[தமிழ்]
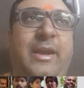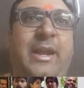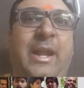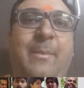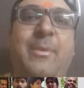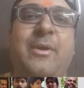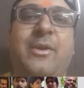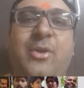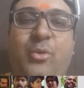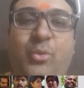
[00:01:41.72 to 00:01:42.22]

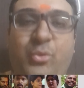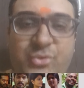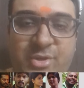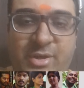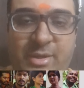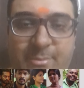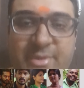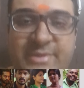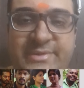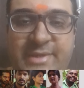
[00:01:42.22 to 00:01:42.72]
நமக்கு
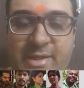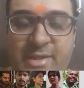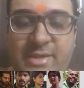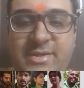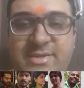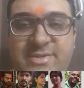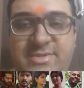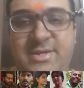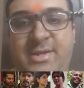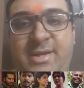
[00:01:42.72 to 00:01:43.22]
கொஞ்சம் நம்ம
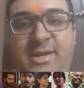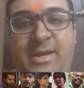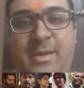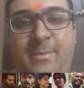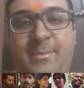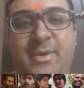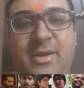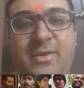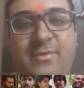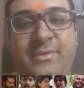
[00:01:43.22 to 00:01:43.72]
தெரிஞ்ச ஜானர்
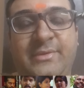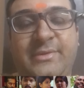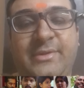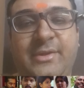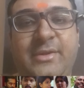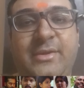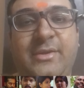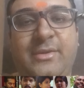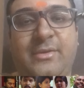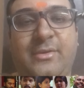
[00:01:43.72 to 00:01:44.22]
நமக்கு
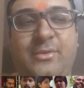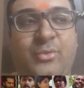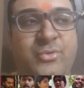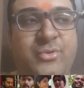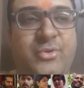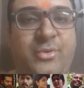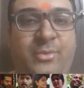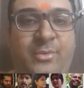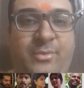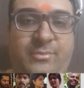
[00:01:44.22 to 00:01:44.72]
வந்து
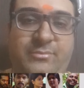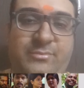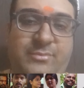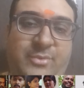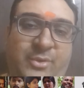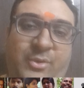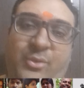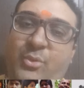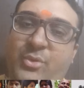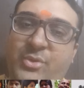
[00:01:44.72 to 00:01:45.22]
கொஞ்சம்
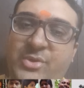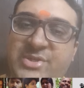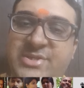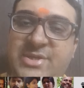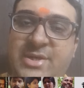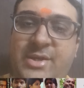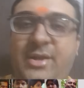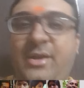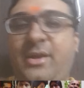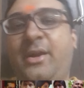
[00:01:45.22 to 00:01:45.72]
நோன்
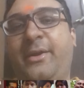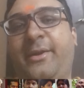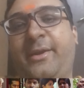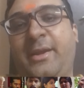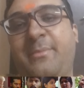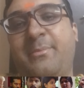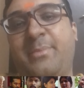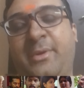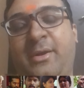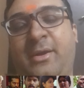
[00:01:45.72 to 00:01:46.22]
ஜானரில்
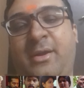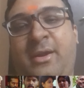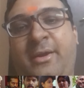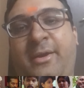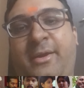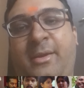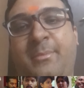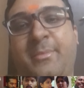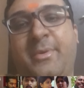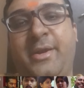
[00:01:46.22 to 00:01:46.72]
ட்ரை
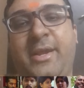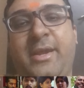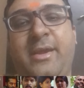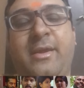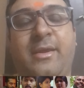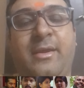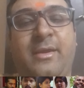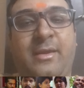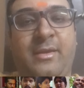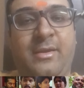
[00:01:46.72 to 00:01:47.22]
பண்ணலான்ற மாதிரி
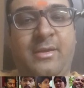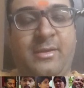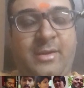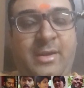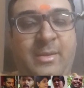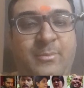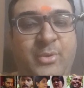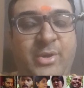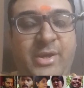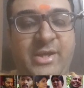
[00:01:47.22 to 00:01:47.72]

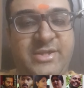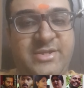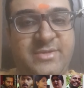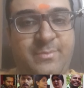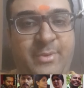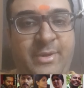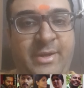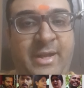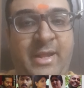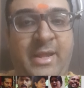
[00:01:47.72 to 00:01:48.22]
நான் முயற்சி
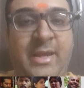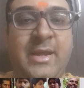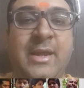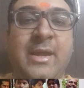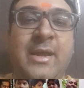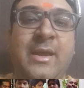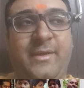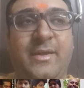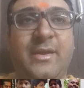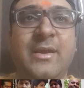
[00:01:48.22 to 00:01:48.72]
பண்ணேன்
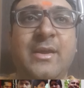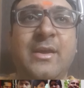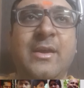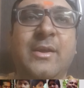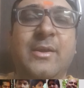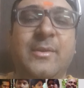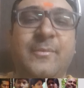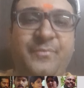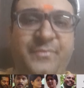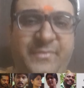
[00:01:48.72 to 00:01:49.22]

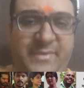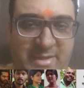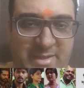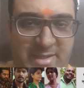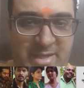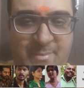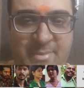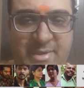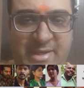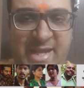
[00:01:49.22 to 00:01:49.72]

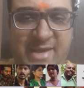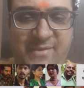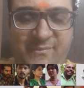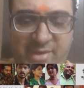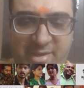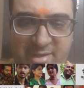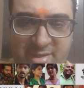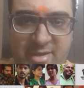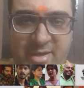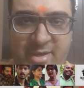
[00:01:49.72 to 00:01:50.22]
நம்ம
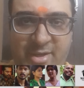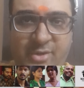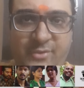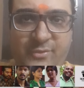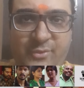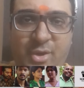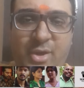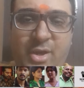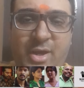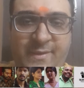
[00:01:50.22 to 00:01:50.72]
லைஃப்பில் என்ன
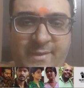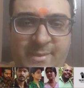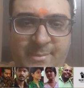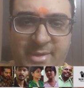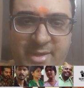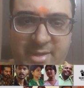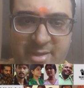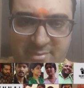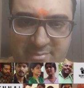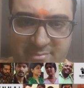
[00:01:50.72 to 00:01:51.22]
நடக்குதோ அது
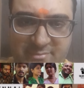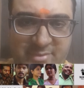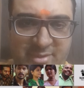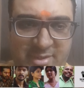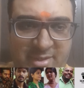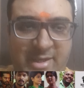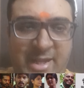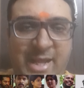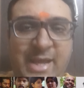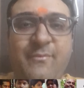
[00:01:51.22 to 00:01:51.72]
அப்படியே
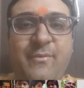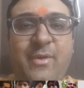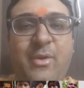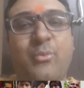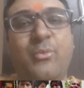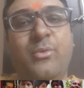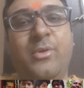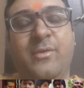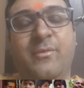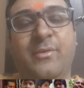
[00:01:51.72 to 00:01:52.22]

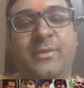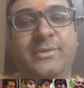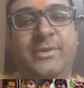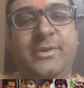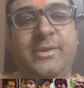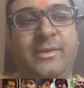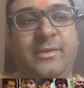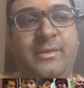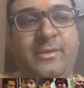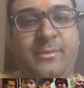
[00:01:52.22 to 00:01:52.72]
லைவாக உங்களுக்கு
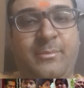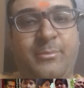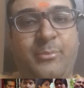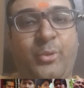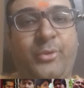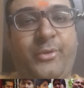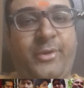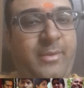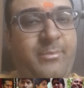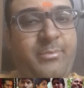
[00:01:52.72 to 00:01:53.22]
வந்து
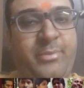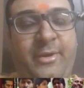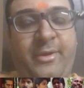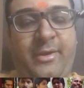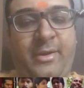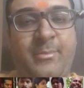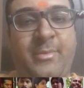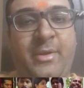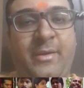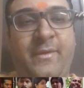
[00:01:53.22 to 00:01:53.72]
போர்ட்ரே
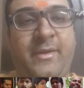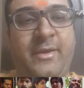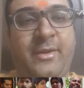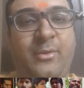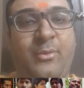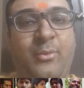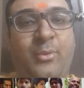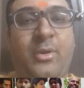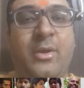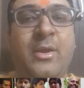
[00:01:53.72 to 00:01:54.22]
பண்ணுற மாதிரி தான்
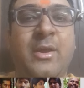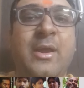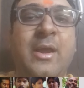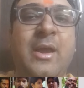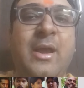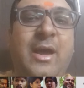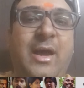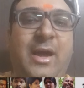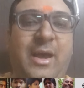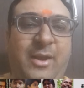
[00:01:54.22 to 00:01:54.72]
இருக்கும்
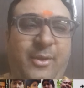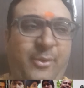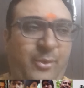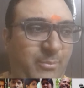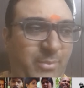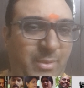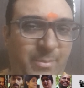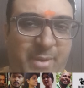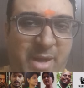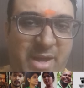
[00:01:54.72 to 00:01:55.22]
ஆனால்
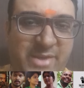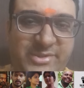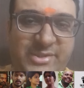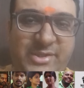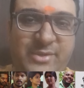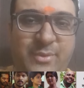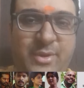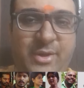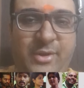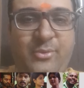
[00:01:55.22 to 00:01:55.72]
ரொம்ப
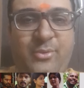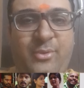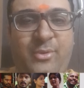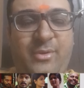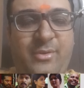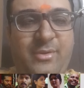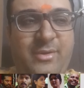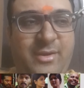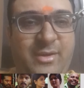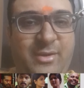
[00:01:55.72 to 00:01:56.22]
பாசிட்டிவாக
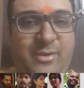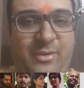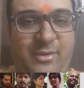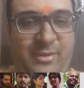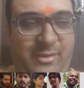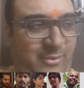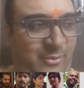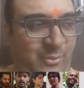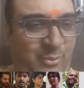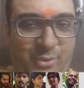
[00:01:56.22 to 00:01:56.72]
இருக்கும்
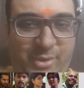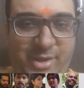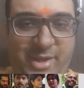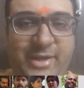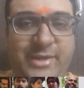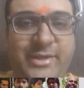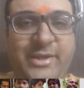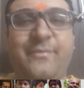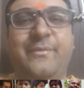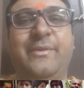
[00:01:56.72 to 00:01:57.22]
நோ
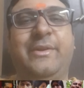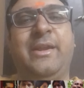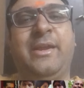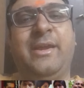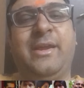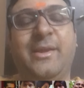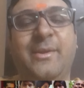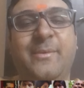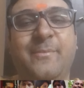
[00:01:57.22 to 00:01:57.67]
நெகட்டிவிட்டி